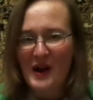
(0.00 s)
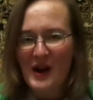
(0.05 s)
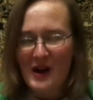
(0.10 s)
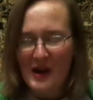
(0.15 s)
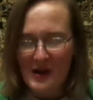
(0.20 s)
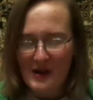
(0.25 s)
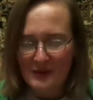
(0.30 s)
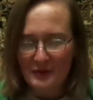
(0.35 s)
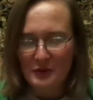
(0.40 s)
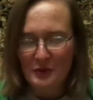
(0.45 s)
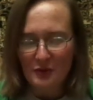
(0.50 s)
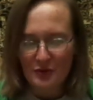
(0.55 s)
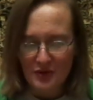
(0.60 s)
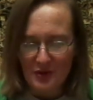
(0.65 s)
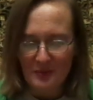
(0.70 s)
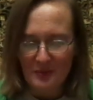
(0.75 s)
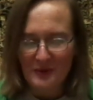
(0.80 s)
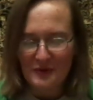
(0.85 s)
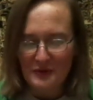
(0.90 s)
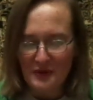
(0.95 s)
а, тоже
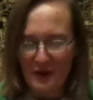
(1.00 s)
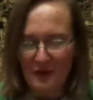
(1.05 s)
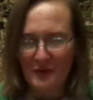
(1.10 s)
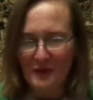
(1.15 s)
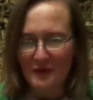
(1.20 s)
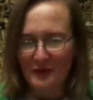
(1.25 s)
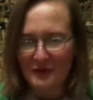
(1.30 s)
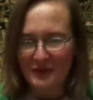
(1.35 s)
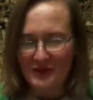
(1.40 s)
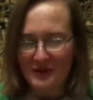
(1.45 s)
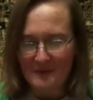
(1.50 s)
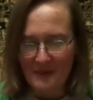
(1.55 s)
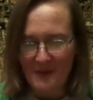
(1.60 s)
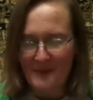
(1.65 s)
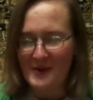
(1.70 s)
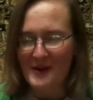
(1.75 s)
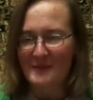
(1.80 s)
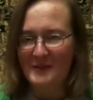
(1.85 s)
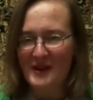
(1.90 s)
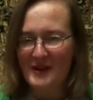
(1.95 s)
был такой вот типа
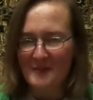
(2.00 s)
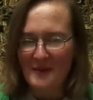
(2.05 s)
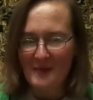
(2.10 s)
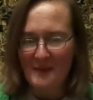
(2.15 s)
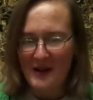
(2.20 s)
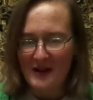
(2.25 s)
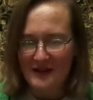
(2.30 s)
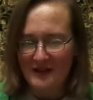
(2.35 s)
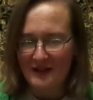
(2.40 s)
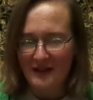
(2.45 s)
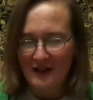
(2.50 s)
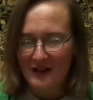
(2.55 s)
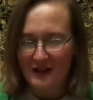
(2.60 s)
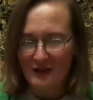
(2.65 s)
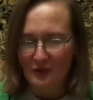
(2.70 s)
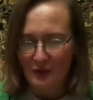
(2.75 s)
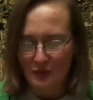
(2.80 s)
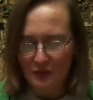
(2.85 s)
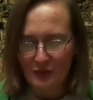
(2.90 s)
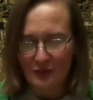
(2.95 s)
проблема, маленькая грудь.